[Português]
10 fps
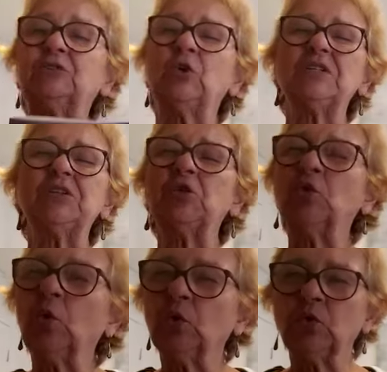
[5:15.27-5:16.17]
trouxe
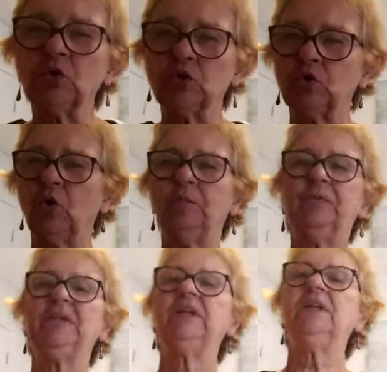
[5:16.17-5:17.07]
tudo
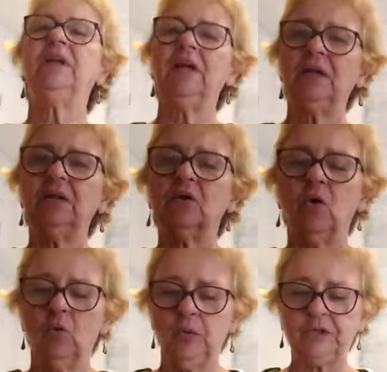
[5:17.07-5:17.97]
sobre ele
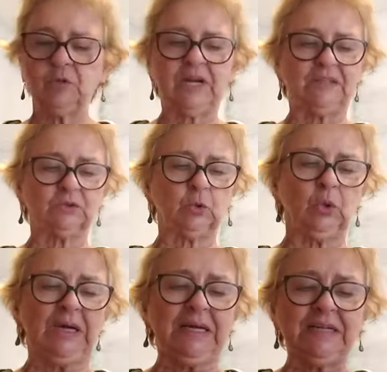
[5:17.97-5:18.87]
como um
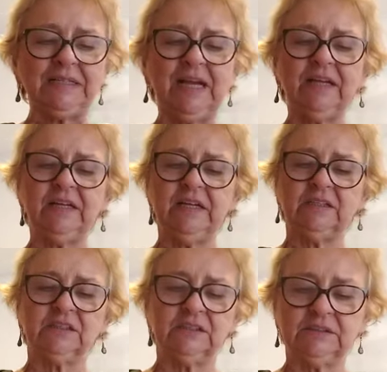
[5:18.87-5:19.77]
educador. E aí
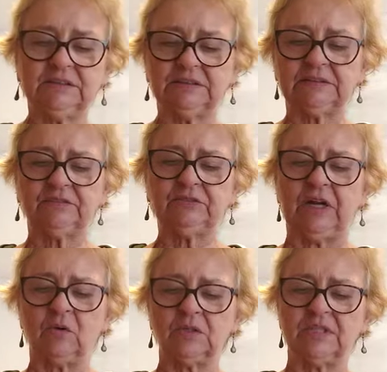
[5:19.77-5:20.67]
eh, eh,
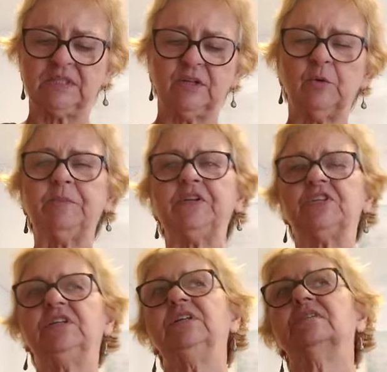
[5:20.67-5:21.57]
aconteceram
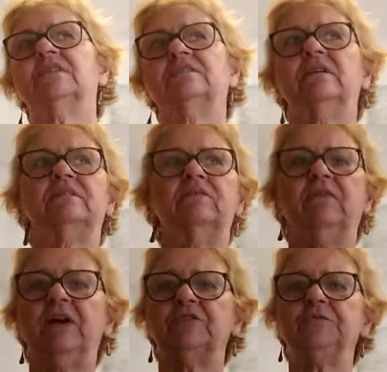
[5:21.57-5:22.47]
pesquisas entre
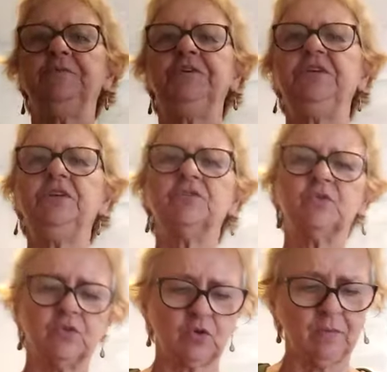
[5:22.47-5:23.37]
vários
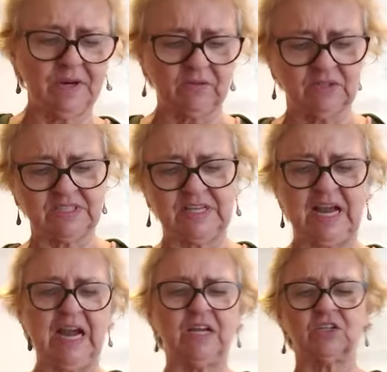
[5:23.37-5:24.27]
ministros, como é que você
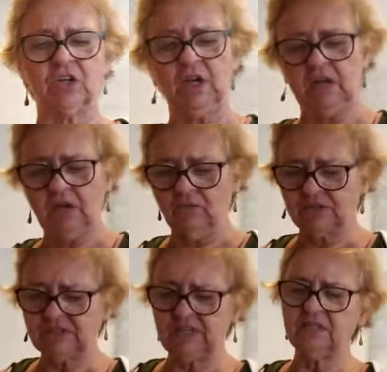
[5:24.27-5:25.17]
age, você